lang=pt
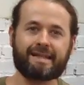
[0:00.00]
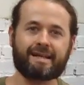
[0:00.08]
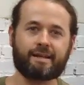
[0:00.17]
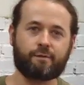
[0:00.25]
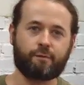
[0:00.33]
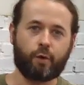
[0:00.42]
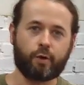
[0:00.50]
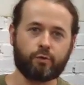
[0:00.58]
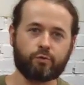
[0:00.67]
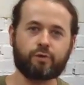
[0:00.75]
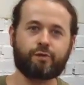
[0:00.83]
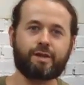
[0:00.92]
que foi um
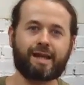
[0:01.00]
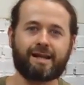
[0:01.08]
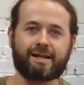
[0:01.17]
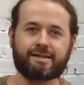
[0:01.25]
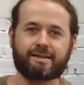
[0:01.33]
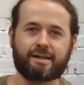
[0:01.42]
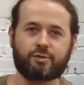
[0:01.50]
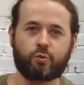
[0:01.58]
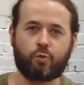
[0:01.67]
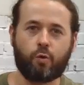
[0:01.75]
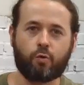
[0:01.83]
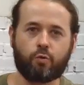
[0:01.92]
dos finalistas do
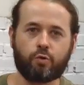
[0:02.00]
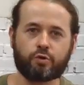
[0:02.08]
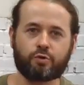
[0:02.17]
concurso